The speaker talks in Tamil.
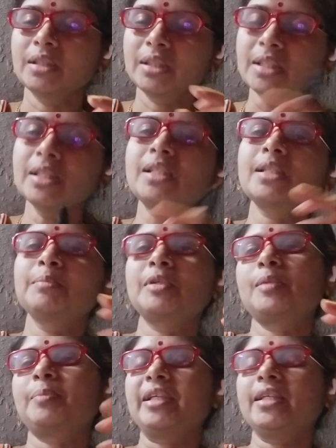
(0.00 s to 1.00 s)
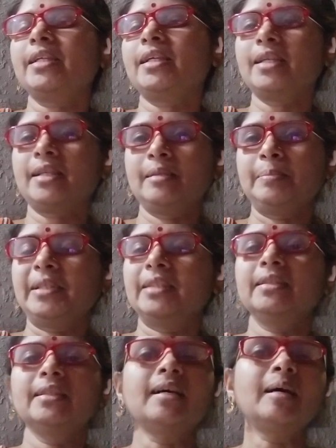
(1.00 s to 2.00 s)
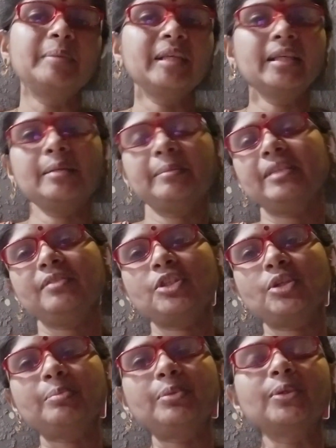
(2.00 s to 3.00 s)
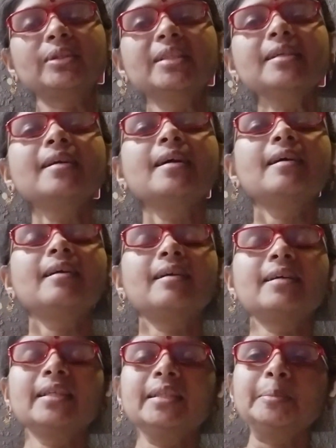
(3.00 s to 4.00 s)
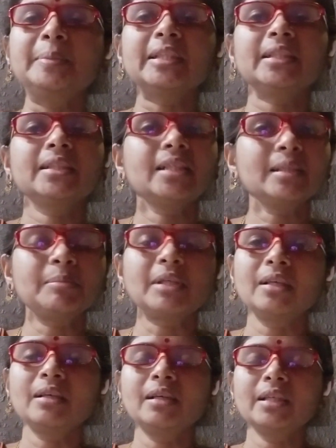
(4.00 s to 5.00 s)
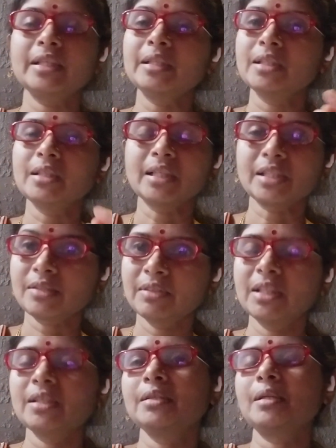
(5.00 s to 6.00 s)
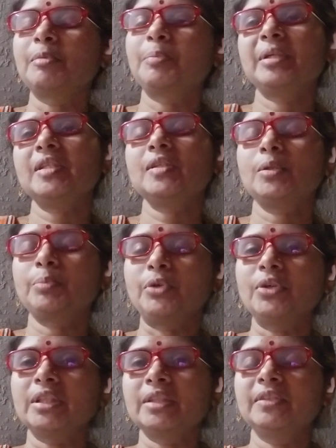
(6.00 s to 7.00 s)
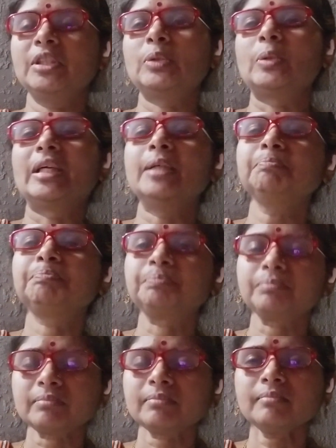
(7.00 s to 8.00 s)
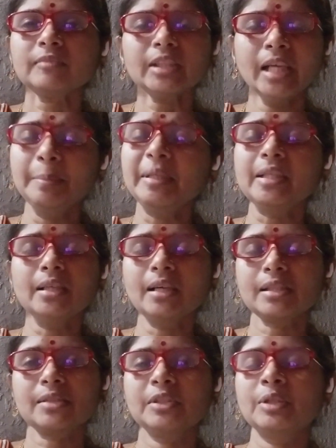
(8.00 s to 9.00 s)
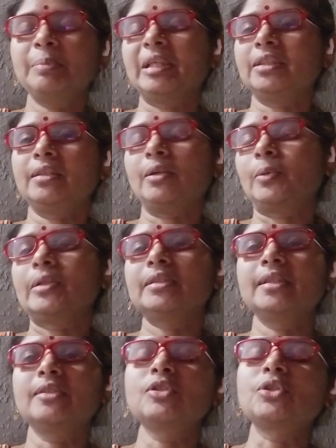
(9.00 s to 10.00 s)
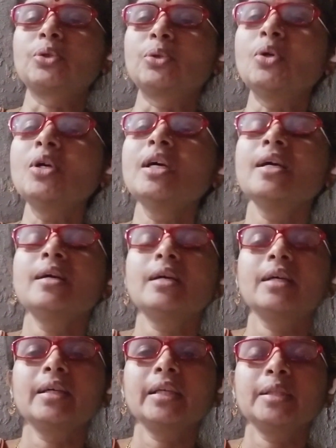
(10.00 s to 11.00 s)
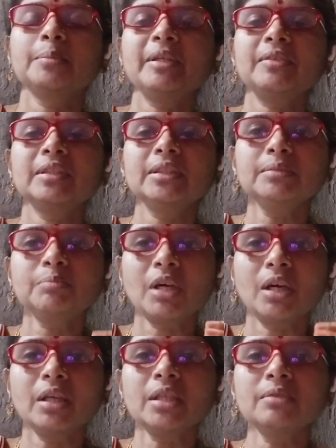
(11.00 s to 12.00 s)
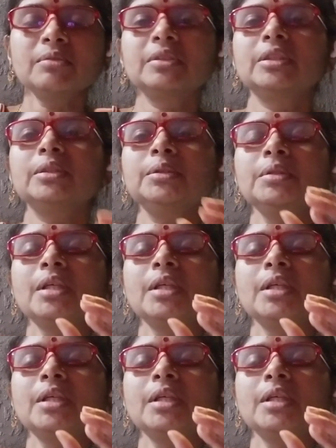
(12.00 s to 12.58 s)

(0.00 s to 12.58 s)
கேர்ள்ஸ் டீமுக்கு ஸ்பையாக யார் அனுப்புறது அப்படிங்கிற மாதிரி விஷயம் போகுது இது பார்த்திங்கன்னா நம்ம ஆல்ரெடி லாஸ்ட் வீக்கு நம்ம பேசியிருக்கோம் பார்த்துருப்போம் அந்த வீடியோவில் ஐ மீன் லாஸ்ட் வீடியோ பார்த்துருக்கவங்களுக்கு தெரிஞ்சிருக்கும் இந்த மாதிரி வந்து ஆர்னவ் வந்து